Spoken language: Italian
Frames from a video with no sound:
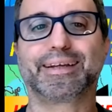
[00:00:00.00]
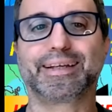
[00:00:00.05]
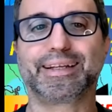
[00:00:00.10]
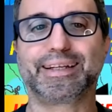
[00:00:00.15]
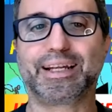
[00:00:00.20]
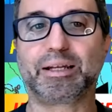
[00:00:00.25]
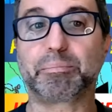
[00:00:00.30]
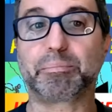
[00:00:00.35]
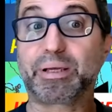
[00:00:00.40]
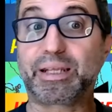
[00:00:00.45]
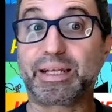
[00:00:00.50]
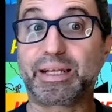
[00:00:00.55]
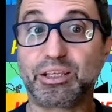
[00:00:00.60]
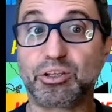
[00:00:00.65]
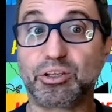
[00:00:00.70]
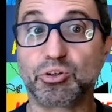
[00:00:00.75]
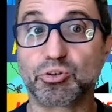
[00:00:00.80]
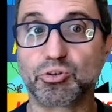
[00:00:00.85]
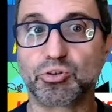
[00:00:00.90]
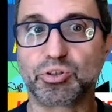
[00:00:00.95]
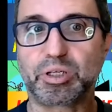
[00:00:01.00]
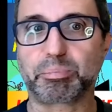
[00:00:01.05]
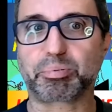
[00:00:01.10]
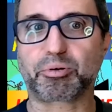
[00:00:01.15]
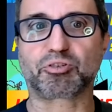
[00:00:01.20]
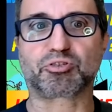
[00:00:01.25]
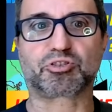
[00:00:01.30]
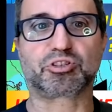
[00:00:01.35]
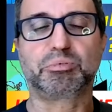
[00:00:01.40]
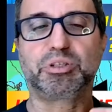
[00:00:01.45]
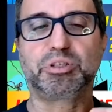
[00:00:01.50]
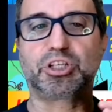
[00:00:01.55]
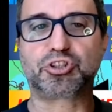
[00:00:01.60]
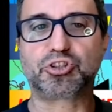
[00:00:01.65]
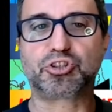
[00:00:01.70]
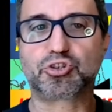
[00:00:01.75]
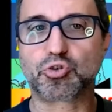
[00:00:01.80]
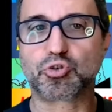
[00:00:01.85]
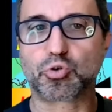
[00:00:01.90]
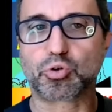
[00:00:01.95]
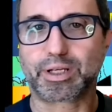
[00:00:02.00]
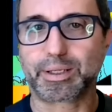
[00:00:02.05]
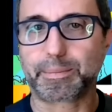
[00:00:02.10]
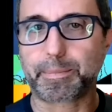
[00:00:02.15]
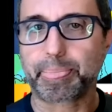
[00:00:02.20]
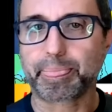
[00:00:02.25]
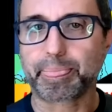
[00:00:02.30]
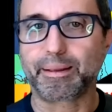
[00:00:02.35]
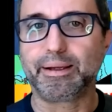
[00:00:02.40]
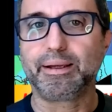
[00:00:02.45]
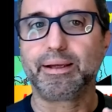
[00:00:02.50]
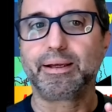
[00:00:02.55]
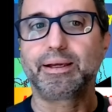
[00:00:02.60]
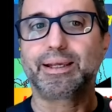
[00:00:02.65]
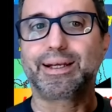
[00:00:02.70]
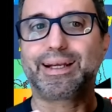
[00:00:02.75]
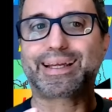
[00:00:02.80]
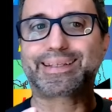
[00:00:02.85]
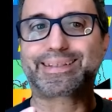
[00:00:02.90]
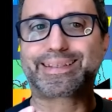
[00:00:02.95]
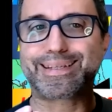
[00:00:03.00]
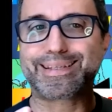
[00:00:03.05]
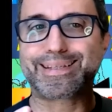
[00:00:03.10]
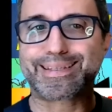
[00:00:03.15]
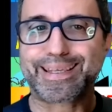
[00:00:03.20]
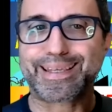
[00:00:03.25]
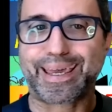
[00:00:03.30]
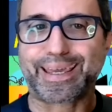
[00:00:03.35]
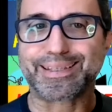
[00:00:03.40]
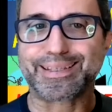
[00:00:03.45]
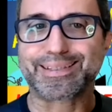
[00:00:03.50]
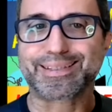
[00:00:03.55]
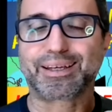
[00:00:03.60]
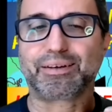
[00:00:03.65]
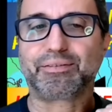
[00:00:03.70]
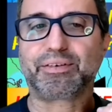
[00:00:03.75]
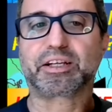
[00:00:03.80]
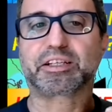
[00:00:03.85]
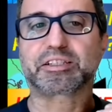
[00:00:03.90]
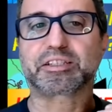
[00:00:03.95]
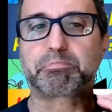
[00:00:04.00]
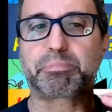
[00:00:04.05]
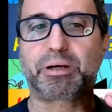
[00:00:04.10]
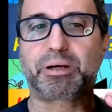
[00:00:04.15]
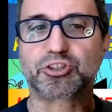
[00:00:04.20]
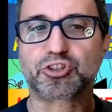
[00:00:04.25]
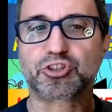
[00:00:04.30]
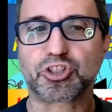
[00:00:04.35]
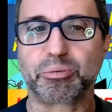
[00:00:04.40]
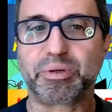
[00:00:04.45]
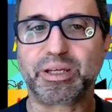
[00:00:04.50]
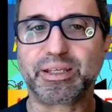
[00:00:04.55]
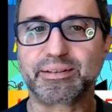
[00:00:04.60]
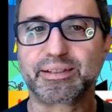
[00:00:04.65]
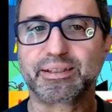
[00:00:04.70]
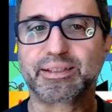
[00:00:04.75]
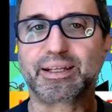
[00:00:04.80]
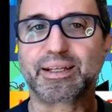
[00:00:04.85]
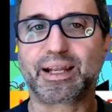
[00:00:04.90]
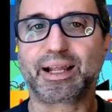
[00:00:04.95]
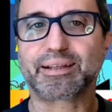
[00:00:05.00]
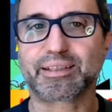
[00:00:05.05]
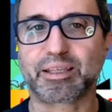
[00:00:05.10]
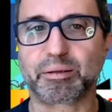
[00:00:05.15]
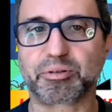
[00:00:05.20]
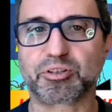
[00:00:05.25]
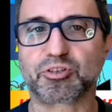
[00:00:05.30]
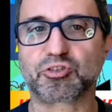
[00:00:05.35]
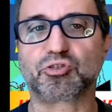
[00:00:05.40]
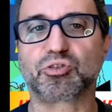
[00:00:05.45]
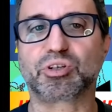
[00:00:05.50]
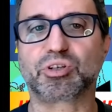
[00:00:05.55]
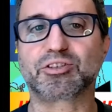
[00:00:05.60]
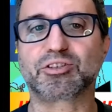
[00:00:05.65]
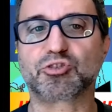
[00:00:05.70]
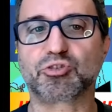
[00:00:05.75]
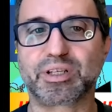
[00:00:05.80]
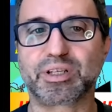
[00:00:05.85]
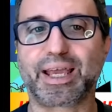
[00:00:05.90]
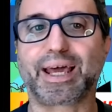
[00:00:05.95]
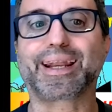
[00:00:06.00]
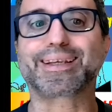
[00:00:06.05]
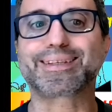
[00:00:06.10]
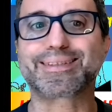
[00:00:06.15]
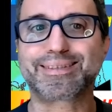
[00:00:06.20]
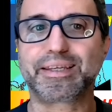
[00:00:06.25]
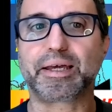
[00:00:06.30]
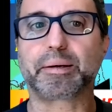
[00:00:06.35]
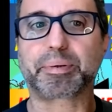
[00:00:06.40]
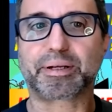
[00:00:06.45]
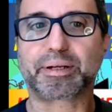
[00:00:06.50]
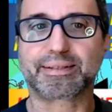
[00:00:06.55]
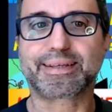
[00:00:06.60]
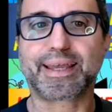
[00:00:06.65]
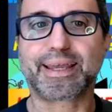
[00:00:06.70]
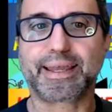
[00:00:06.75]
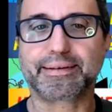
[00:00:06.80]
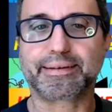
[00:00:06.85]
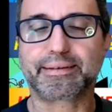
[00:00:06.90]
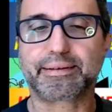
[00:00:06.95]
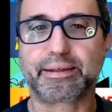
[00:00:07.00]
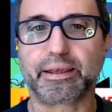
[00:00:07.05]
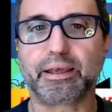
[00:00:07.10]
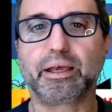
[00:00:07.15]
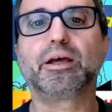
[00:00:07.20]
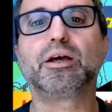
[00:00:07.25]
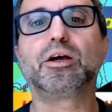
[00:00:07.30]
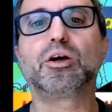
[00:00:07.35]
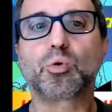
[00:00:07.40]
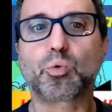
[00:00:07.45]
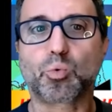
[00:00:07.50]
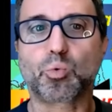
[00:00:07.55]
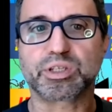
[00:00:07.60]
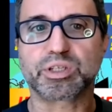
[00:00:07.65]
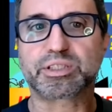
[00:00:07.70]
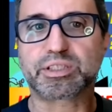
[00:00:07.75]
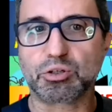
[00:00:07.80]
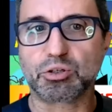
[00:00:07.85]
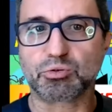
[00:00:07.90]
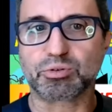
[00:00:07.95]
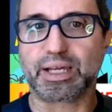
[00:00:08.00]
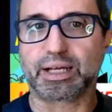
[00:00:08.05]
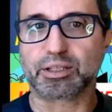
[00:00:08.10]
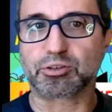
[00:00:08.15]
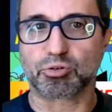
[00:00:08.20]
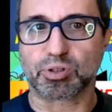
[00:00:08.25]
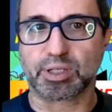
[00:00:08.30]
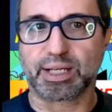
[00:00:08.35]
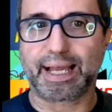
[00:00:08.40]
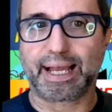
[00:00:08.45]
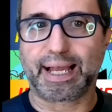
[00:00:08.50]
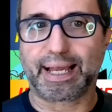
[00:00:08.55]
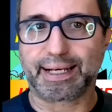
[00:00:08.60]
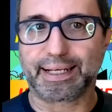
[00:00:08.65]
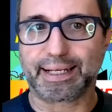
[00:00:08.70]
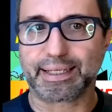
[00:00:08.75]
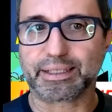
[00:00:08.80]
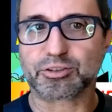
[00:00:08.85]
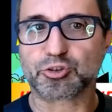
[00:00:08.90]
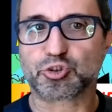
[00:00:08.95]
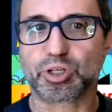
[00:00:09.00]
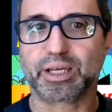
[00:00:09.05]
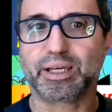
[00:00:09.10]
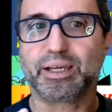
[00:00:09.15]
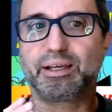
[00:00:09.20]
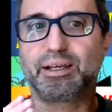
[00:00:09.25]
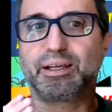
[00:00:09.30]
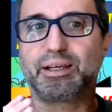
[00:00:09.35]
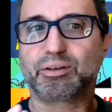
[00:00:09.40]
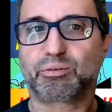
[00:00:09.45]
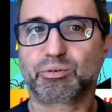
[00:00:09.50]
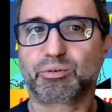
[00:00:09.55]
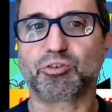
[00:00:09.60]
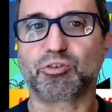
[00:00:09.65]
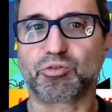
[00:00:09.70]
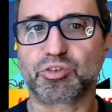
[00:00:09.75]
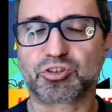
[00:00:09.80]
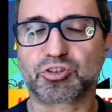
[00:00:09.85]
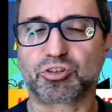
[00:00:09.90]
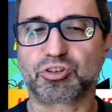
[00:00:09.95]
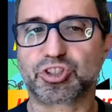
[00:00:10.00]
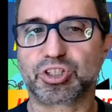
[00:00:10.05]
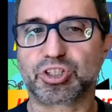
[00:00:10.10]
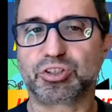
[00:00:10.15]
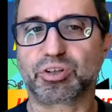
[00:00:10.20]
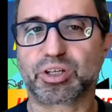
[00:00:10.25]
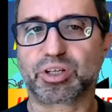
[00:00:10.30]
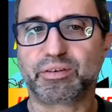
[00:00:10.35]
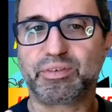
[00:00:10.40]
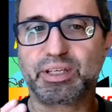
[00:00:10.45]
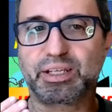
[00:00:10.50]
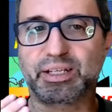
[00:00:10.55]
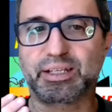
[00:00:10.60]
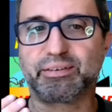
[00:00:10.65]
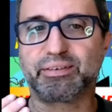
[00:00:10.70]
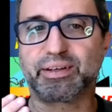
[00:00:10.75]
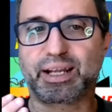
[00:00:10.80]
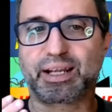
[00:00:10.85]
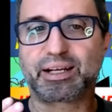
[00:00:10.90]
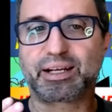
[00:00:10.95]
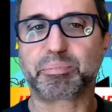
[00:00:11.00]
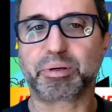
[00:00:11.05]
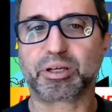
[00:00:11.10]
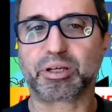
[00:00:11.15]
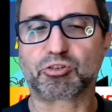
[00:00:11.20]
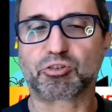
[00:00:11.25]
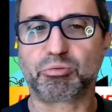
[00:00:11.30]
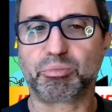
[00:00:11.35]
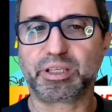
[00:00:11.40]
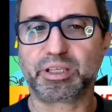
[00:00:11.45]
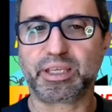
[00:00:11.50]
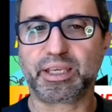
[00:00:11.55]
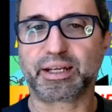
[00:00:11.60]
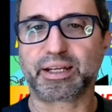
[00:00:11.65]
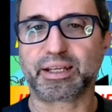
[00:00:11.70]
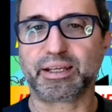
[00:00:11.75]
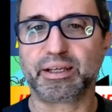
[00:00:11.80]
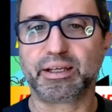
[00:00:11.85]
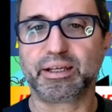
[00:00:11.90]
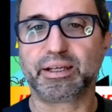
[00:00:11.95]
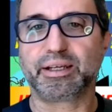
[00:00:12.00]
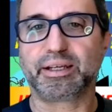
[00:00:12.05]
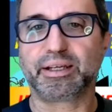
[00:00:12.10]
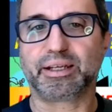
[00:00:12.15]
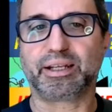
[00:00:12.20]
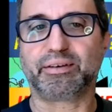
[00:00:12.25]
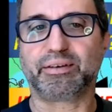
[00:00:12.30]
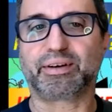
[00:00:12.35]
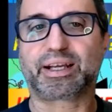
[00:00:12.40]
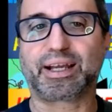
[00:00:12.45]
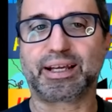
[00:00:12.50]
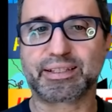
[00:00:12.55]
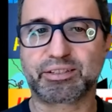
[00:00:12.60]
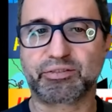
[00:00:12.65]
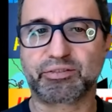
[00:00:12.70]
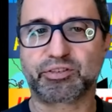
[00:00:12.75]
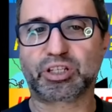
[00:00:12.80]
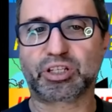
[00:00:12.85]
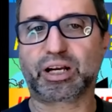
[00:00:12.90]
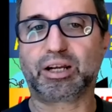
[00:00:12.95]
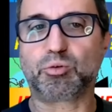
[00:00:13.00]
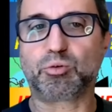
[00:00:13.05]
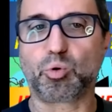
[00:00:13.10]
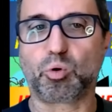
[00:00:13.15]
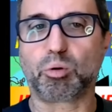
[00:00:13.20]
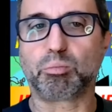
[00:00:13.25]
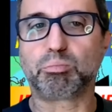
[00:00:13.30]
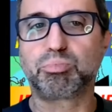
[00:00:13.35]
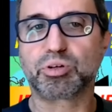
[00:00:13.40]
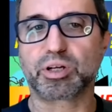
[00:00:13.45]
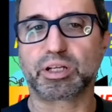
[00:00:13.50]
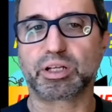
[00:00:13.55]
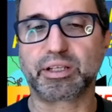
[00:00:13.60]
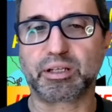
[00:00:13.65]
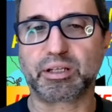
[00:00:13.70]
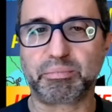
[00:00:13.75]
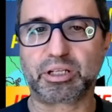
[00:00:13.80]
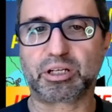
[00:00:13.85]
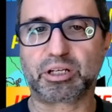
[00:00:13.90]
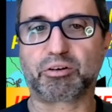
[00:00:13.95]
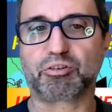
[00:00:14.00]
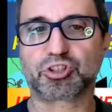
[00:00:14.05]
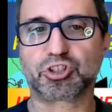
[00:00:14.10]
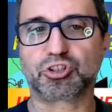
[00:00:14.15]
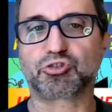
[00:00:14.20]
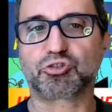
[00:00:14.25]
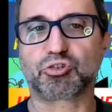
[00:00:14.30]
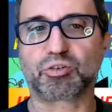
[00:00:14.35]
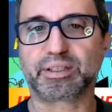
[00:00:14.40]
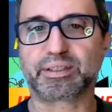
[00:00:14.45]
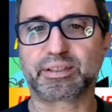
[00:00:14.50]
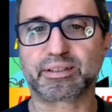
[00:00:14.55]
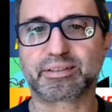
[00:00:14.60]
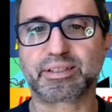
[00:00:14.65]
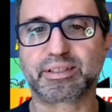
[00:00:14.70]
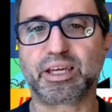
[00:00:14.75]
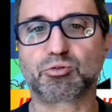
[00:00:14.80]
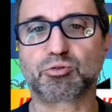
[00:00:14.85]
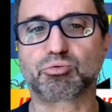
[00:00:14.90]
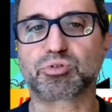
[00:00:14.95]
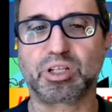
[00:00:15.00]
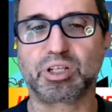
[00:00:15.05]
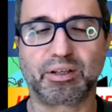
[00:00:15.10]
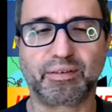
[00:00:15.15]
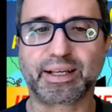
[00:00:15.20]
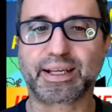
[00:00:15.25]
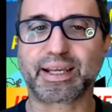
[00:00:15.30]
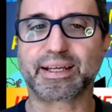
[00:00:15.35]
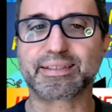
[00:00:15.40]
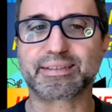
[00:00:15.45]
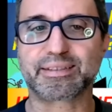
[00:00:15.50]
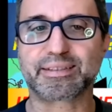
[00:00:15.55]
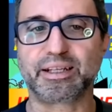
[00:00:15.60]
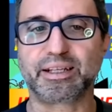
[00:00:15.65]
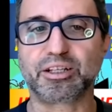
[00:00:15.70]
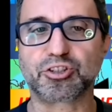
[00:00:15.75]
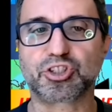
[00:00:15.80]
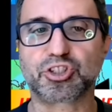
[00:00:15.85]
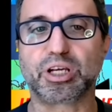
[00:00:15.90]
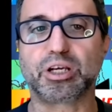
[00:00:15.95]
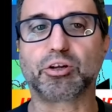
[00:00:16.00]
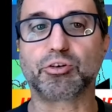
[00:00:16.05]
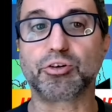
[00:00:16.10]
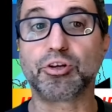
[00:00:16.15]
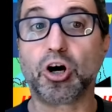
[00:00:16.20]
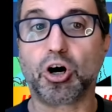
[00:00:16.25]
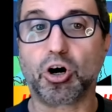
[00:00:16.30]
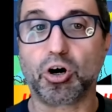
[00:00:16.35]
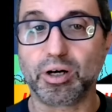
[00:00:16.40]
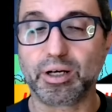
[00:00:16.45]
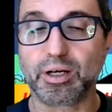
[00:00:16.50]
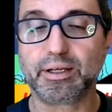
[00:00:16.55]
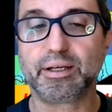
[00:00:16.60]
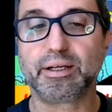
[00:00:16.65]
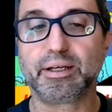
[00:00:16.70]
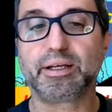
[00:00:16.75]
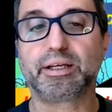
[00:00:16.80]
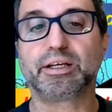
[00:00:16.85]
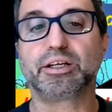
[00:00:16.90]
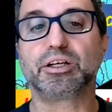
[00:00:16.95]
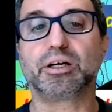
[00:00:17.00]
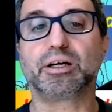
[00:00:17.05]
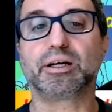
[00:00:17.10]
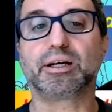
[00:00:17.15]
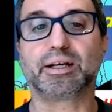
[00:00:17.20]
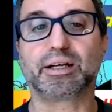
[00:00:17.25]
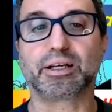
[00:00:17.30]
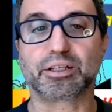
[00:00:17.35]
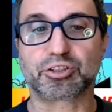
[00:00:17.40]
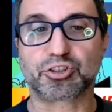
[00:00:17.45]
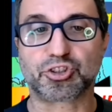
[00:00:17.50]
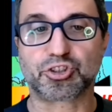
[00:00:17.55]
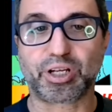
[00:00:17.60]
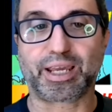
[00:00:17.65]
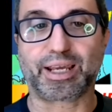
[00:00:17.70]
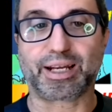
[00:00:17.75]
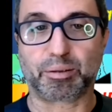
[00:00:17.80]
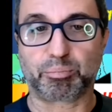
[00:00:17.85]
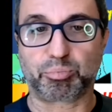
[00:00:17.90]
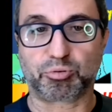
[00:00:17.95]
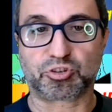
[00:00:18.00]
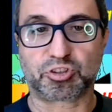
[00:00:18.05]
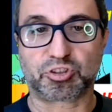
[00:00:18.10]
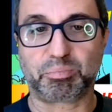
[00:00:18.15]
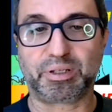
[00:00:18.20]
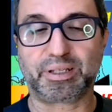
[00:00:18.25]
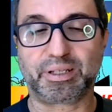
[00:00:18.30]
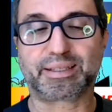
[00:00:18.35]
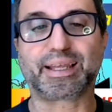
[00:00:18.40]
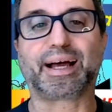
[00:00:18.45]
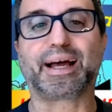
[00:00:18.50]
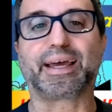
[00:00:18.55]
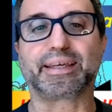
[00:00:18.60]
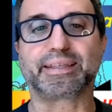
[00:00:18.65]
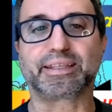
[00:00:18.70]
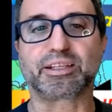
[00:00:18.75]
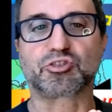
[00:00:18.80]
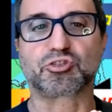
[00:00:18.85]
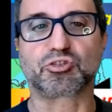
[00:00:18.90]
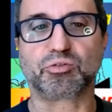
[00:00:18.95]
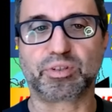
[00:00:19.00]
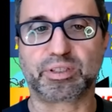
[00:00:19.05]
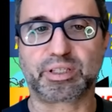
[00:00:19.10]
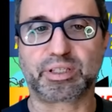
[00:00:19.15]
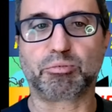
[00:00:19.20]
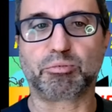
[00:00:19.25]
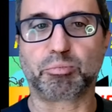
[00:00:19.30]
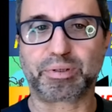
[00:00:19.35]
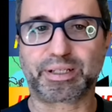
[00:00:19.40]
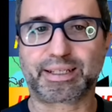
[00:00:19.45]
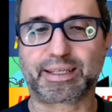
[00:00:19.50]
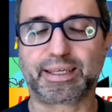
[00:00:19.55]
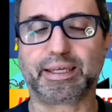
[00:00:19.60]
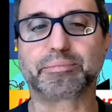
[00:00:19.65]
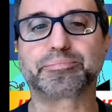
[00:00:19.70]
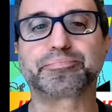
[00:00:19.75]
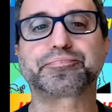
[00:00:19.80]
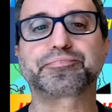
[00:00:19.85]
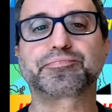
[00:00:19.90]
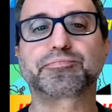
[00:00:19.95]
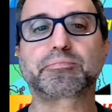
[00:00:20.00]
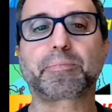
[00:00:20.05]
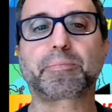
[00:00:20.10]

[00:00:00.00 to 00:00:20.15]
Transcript: eh, nel periodo, nei prossimi dieci giorni, la tendenza ad avere spanciamenti dell'alta pressione azzurriana sia presente, questo è un dato reale. Cioè, qui non vi sto dicendo che vi arriverà, ripeto, come ieri, le vacanze, sarà il nuovo Buran del 1996, tutte le vacanze nel gelo. No, eh, c'è la possibilità, adesso vedremo perché,